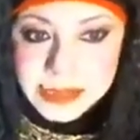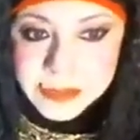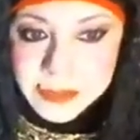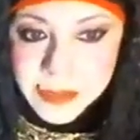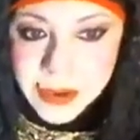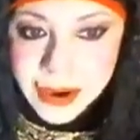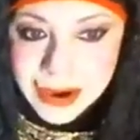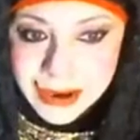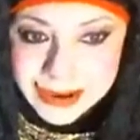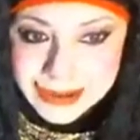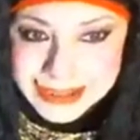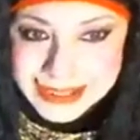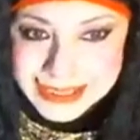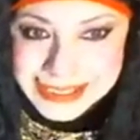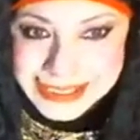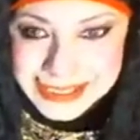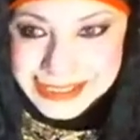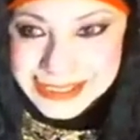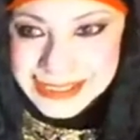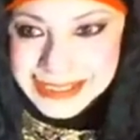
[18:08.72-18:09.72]
पार्ट इस
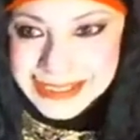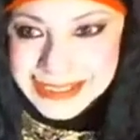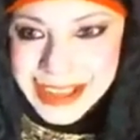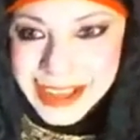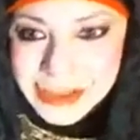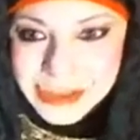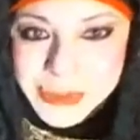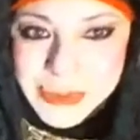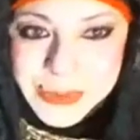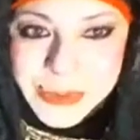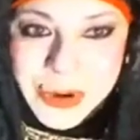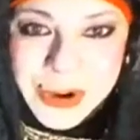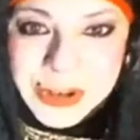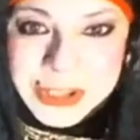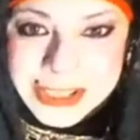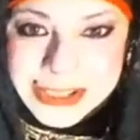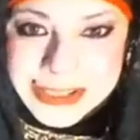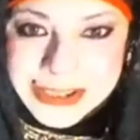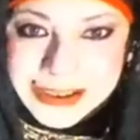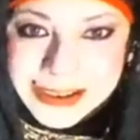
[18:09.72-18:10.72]
या तो ब्रॉड का
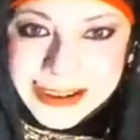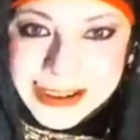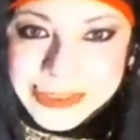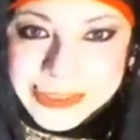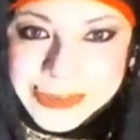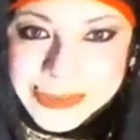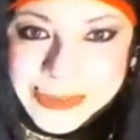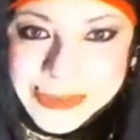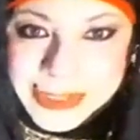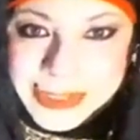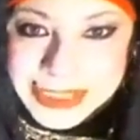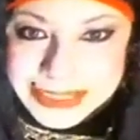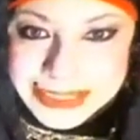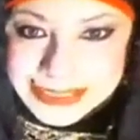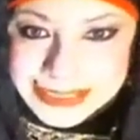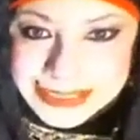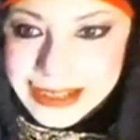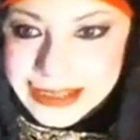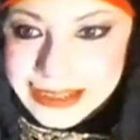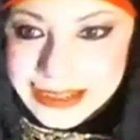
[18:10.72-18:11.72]
लगा दूं
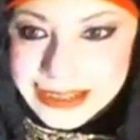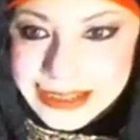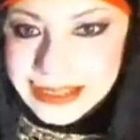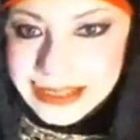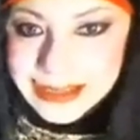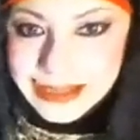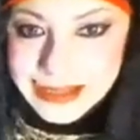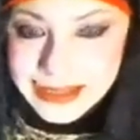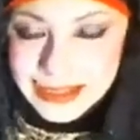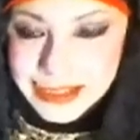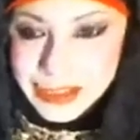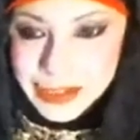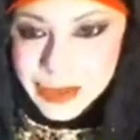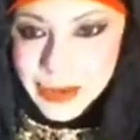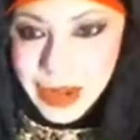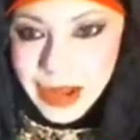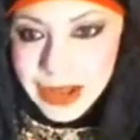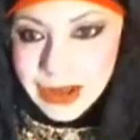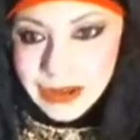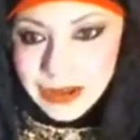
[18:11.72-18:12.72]
ताकि जो
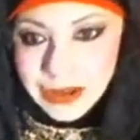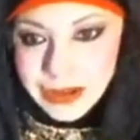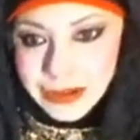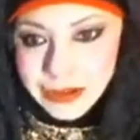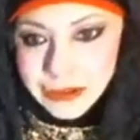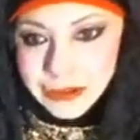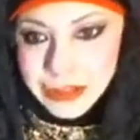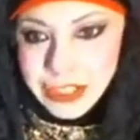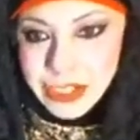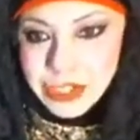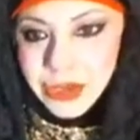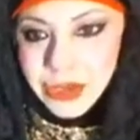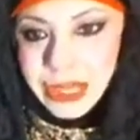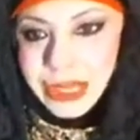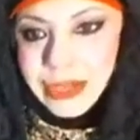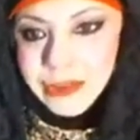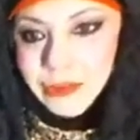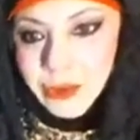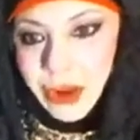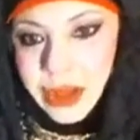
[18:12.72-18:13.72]
वीडियो है वो
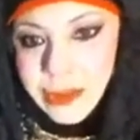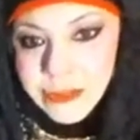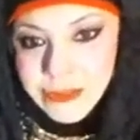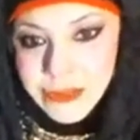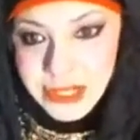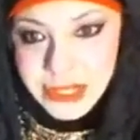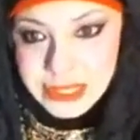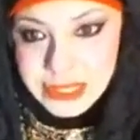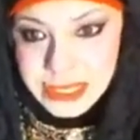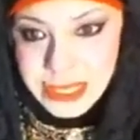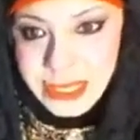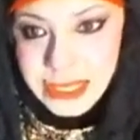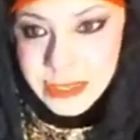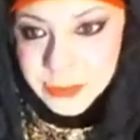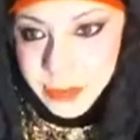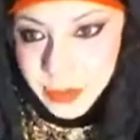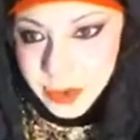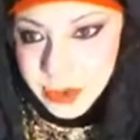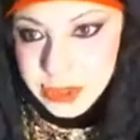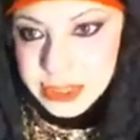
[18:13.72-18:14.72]
आप तक सही
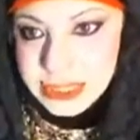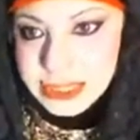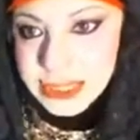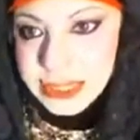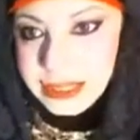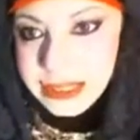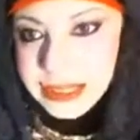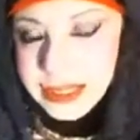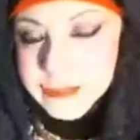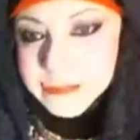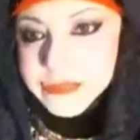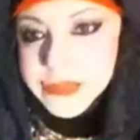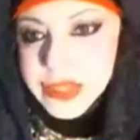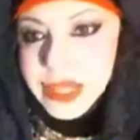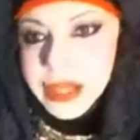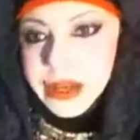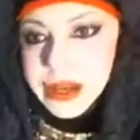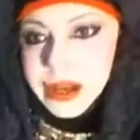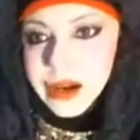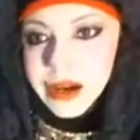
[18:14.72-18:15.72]
पहुंच सके
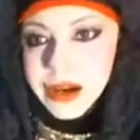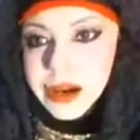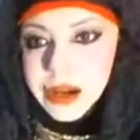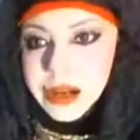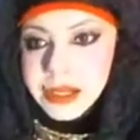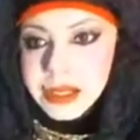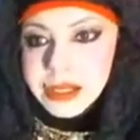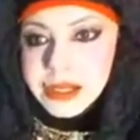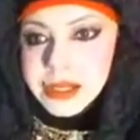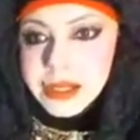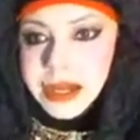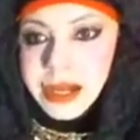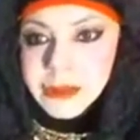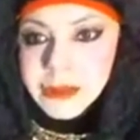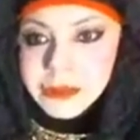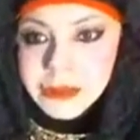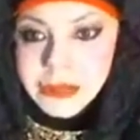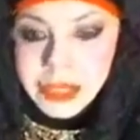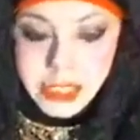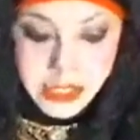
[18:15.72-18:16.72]
और हम
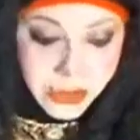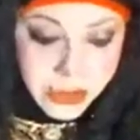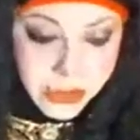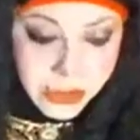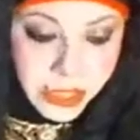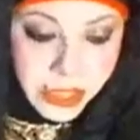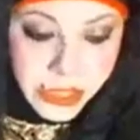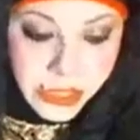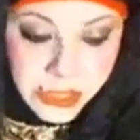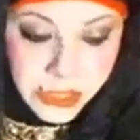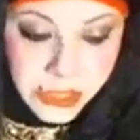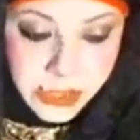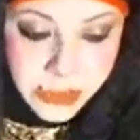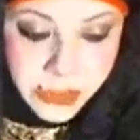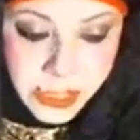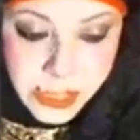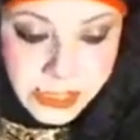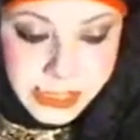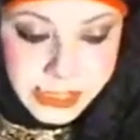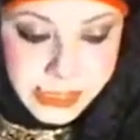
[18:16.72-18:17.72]
इसको कंटिन्यू कर
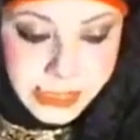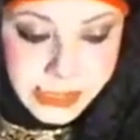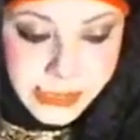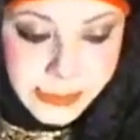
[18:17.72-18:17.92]
सकें